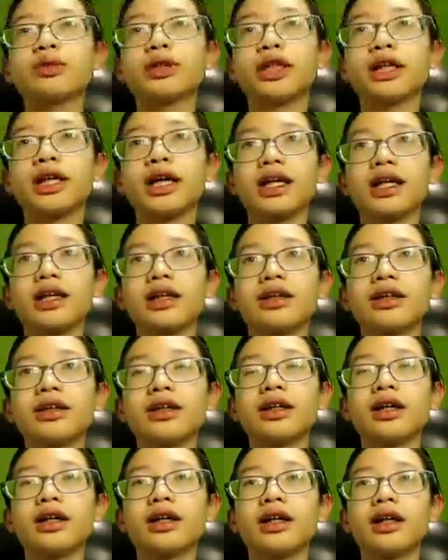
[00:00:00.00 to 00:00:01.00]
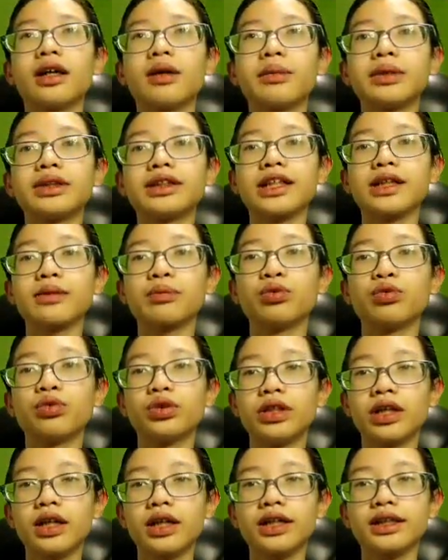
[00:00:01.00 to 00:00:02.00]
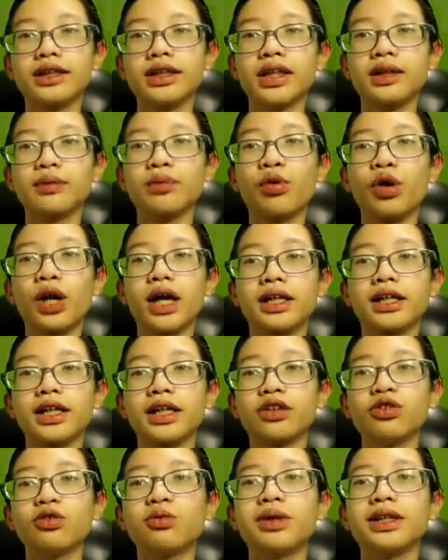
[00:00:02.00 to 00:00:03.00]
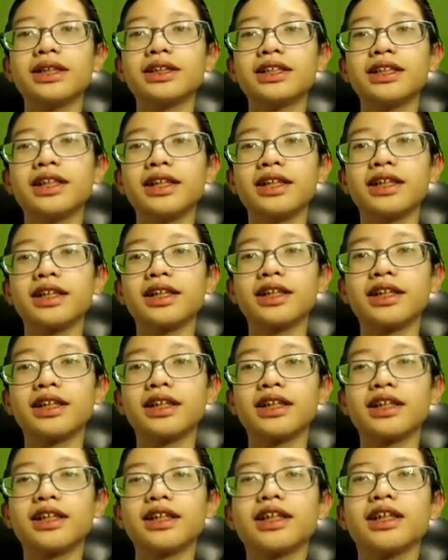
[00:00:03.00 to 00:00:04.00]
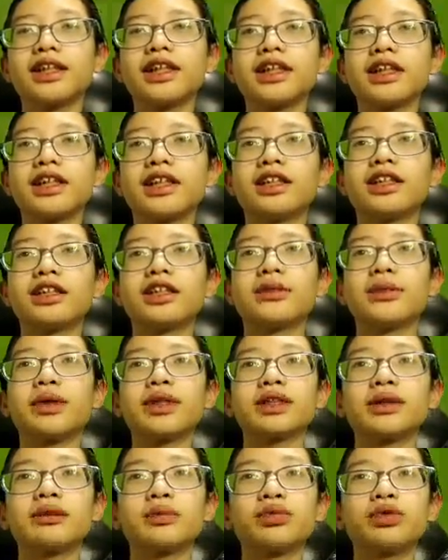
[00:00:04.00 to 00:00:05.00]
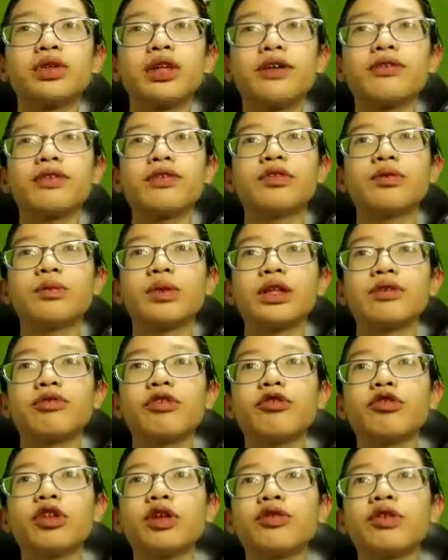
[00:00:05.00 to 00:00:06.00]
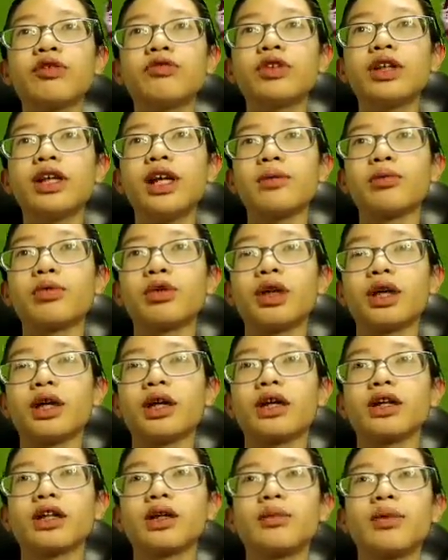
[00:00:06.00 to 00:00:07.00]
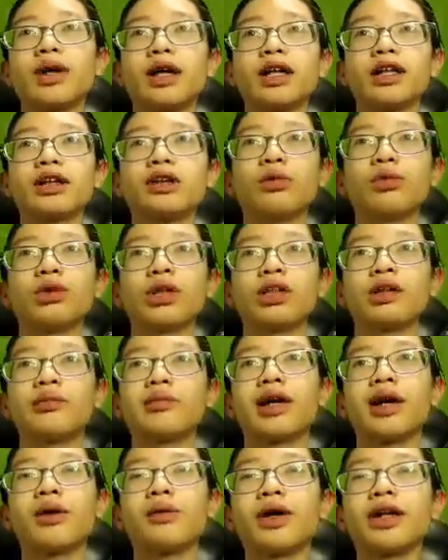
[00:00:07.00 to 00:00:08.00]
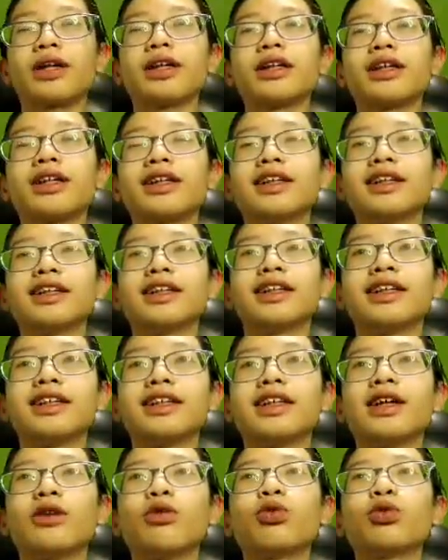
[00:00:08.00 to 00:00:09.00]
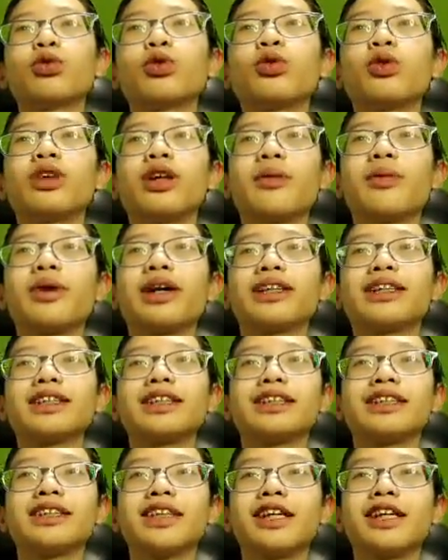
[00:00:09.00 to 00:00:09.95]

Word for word: misalnya kalian mencet bundar di saat bolanya itu masih uh, masih punya 50, masih 50-50 lah punya tim kalian atau punya tim lawan dan untungnya berhasil di